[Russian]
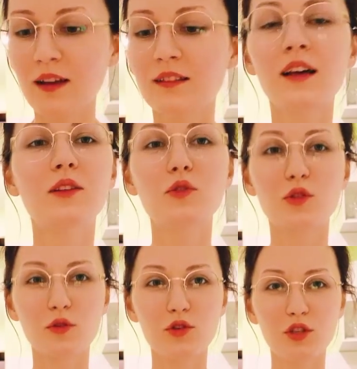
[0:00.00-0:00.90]
Надо ее
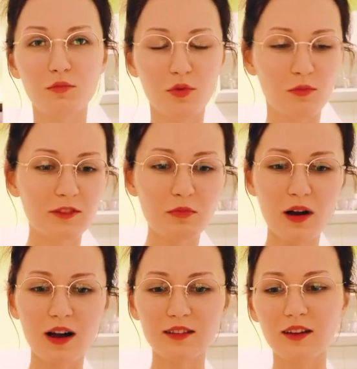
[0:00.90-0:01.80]
срочно пробовать,
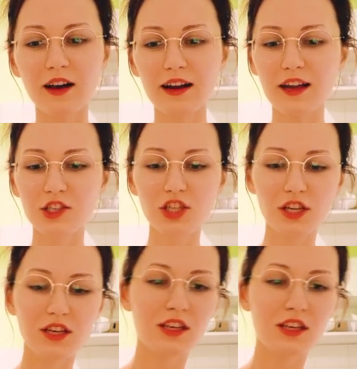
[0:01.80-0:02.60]
пока она горячая.